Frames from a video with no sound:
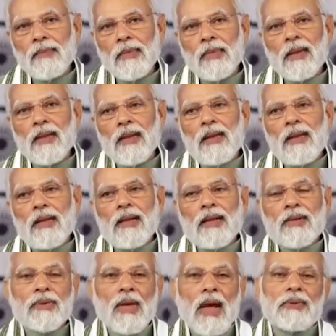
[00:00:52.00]
कीजिए
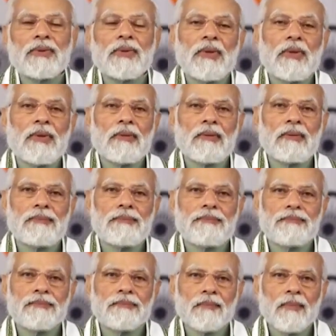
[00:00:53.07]
लेकिन इन सब
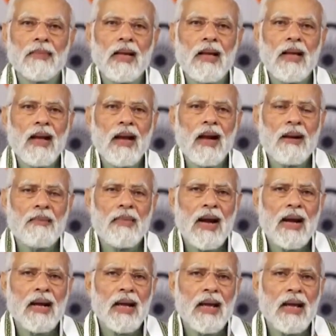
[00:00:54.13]
के बीच आपको बता
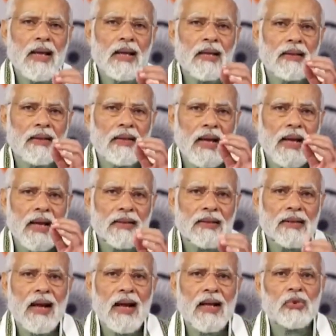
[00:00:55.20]
दें कि
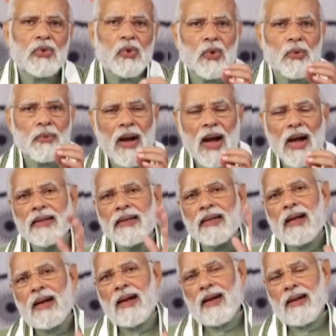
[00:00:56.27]
राजस्थान में
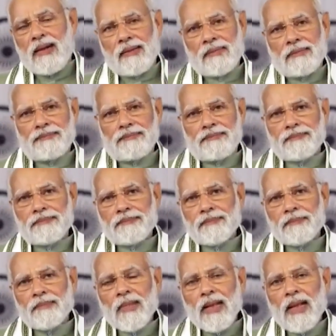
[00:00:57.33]
पीएम नरेंद्र मोदी
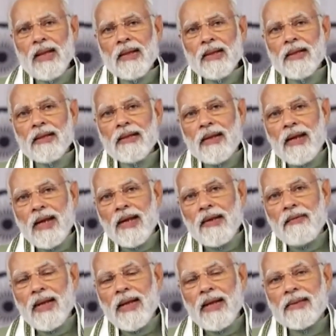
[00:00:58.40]
ने वंदे
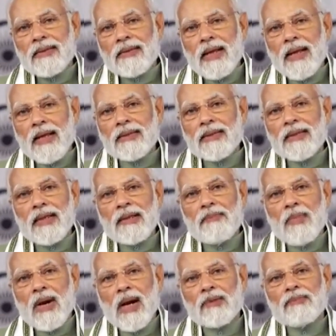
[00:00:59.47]
भारत
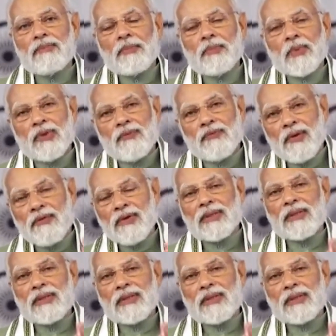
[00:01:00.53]
एक्सप्रेस को हरी